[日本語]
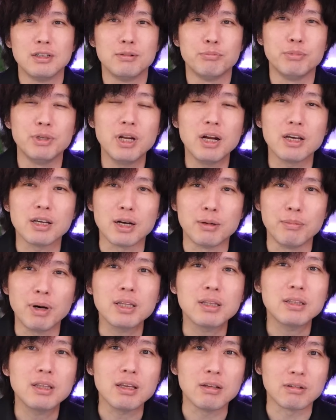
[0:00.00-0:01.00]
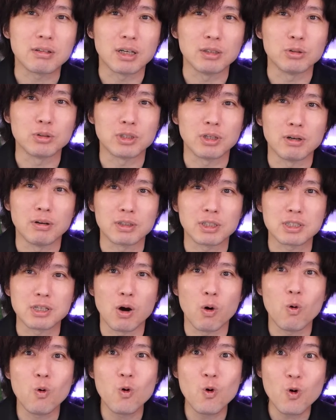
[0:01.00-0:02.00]
未来が待っている可能性は私
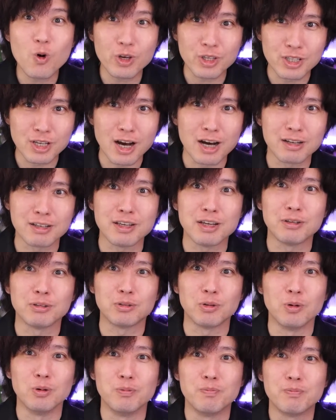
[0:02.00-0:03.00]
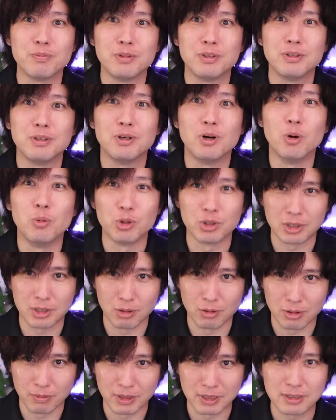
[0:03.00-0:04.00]
は大いにあり得ると思っ
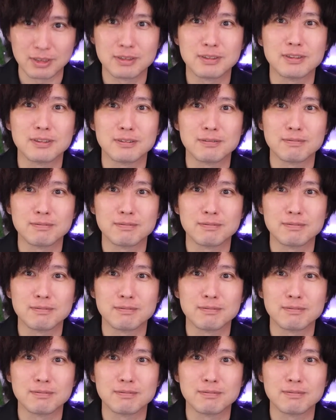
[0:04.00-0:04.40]
ております。